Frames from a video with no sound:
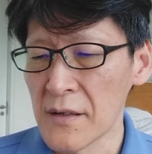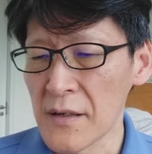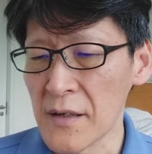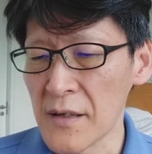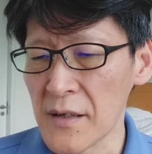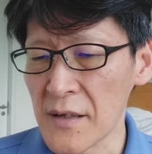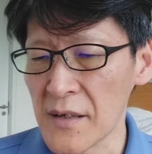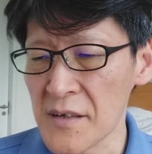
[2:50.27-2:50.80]

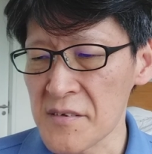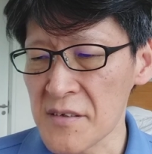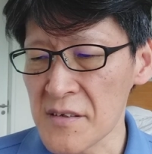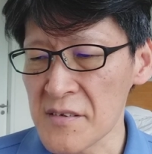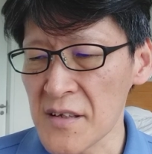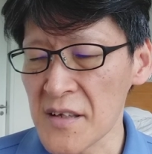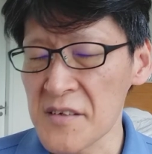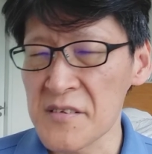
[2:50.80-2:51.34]
えー、謝
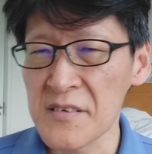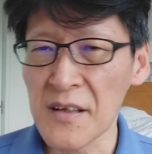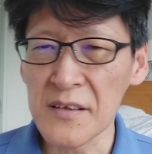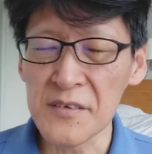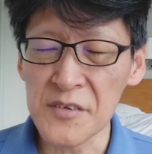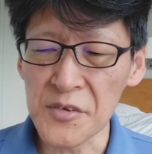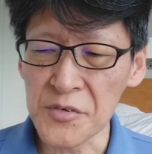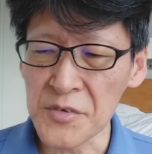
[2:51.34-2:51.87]
罪したっ
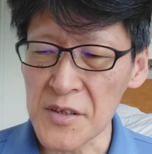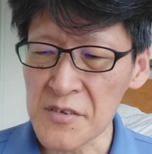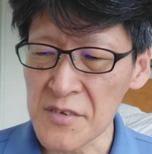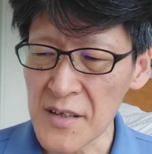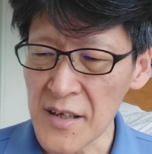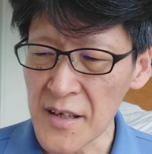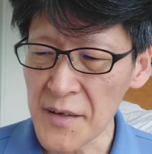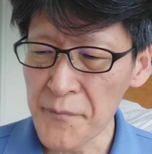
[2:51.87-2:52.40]
ていうんです
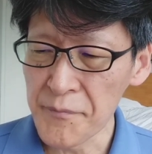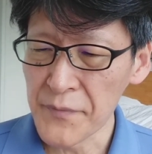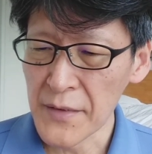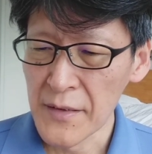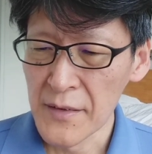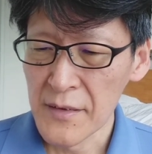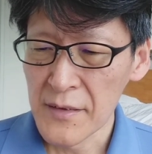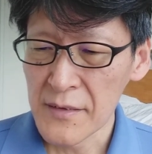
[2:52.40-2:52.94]
ね
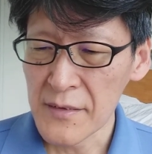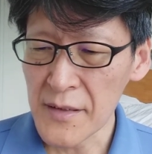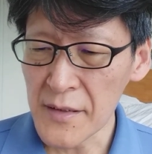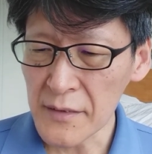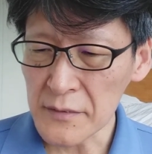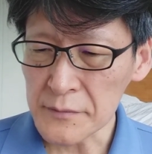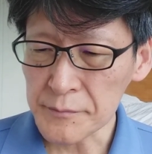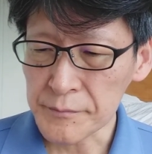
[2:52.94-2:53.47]
で